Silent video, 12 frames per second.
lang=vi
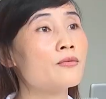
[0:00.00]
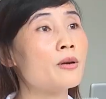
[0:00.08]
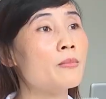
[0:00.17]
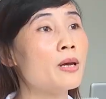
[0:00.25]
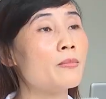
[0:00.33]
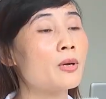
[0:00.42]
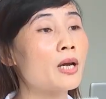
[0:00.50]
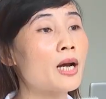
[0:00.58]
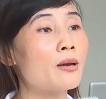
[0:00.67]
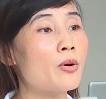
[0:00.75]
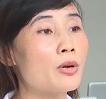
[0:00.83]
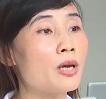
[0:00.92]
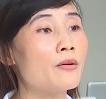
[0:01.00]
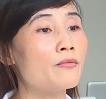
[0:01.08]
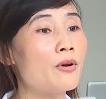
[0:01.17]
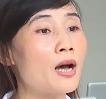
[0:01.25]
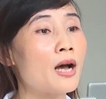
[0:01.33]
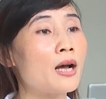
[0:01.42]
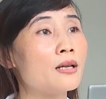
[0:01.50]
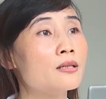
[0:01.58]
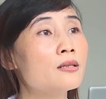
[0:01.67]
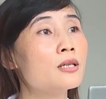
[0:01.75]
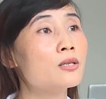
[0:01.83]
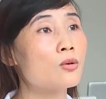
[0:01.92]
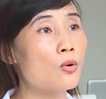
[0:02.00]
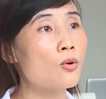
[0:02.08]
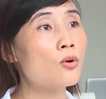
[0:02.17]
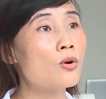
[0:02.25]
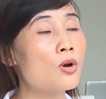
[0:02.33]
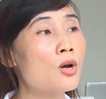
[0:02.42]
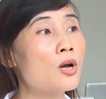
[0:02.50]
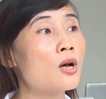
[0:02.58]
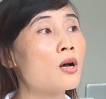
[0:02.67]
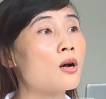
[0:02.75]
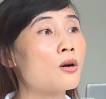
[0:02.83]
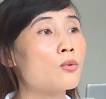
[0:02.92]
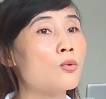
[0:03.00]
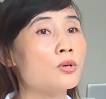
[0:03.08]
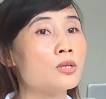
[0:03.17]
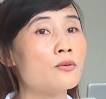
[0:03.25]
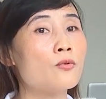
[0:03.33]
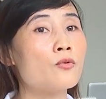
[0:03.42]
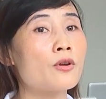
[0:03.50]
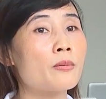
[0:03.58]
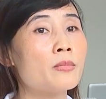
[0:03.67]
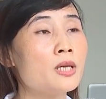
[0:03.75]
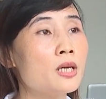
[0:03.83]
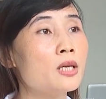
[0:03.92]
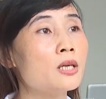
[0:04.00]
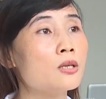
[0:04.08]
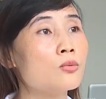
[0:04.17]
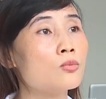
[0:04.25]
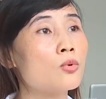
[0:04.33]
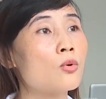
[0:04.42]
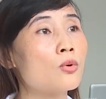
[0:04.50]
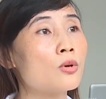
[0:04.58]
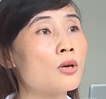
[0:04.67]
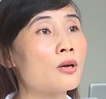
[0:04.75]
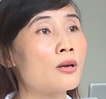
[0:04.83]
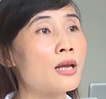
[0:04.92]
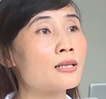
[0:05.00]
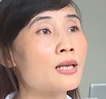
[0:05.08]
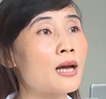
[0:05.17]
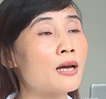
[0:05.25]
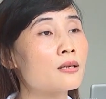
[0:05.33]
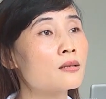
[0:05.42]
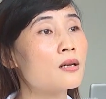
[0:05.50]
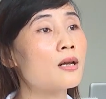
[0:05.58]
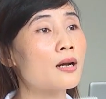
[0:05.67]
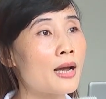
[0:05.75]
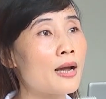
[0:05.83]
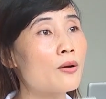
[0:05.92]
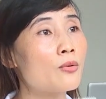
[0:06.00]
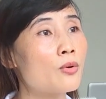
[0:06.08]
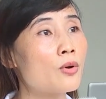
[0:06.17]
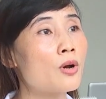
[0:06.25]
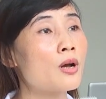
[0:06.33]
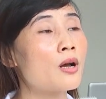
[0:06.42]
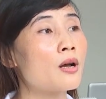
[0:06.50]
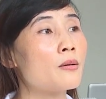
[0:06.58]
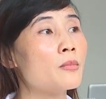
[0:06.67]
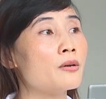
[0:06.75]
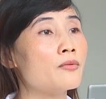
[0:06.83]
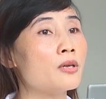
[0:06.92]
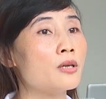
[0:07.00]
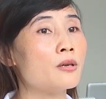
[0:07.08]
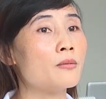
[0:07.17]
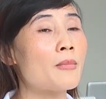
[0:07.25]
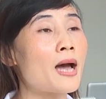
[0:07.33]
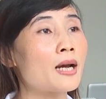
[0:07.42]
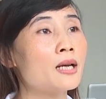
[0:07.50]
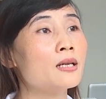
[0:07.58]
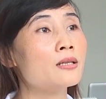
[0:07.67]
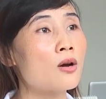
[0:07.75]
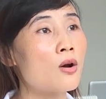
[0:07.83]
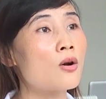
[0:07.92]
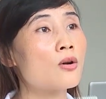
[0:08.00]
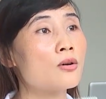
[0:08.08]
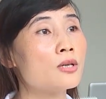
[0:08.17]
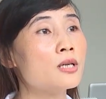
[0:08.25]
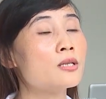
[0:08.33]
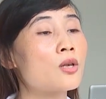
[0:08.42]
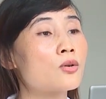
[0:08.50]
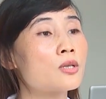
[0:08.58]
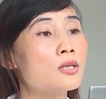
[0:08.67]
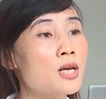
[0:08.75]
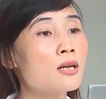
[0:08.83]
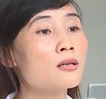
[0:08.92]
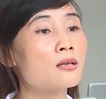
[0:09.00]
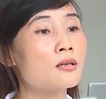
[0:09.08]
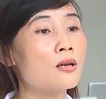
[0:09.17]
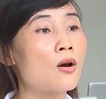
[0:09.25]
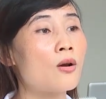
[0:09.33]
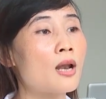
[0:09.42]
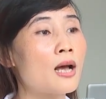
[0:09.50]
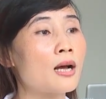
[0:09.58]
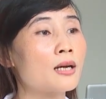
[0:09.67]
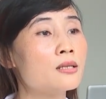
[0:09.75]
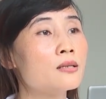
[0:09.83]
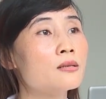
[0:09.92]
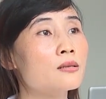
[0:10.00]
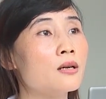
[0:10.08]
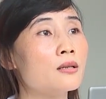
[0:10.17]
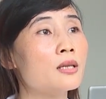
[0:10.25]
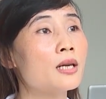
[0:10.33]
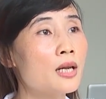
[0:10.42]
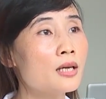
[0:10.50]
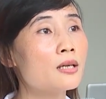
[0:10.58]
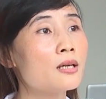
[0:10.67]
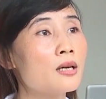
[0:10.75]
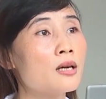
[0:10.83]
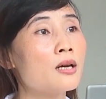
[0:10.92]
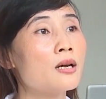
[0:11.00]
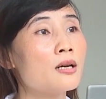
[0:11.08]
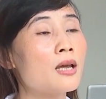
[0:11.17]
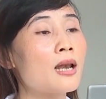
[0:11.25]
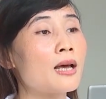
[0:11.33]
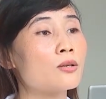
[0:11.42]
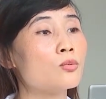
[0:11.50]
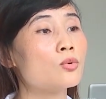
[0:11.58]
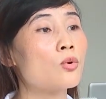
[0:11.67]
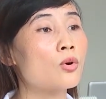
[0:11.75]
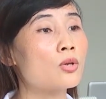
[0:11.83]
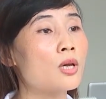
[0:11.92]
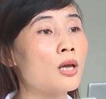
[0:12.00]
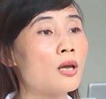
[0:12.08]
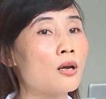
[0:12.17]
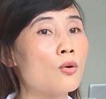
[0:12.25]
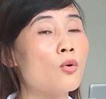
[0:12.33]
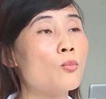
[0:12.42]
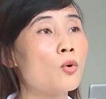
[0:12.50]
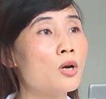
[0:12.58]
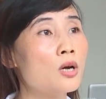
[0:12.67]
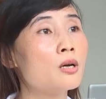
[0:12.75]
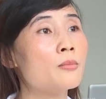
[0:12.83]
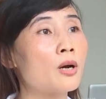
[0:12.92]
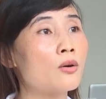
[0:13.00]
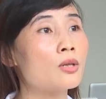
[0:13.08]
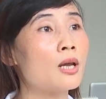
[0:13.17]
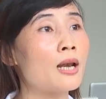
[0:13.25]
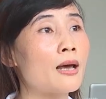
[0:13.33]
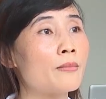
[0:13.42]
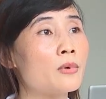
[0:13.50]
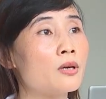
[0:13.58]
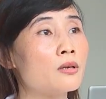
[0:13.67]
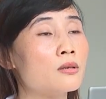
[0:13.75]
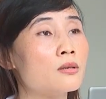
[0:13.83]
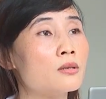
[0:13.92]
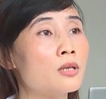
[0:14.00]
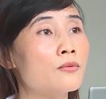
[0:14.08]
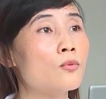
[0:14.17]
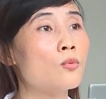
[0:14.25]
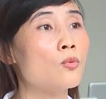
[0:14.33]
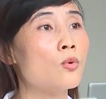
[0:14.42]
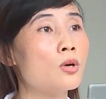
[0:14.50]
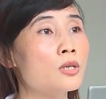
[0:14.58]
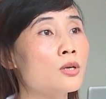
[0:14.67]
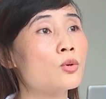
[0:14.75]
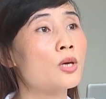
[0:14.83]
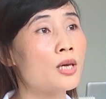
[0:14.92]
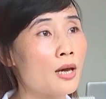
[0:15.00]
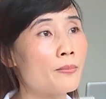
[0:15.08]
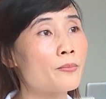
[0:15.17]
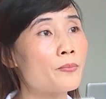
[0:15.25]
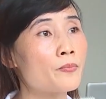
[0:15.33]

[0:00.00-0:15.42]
phần mềm kê khai bảo hiểm và chữ ký số của dịch vụ vê en pê tê thì chúng tôi đánh giá rất là cao. Bởi vì ba cái lý do. Lý do thứ nhất đó là cái sự tiện ích, nghĩa là chúng tôi có thể ngồi một nơi mà có thể làm được dịch vụ của nhiều doanh nghiệp.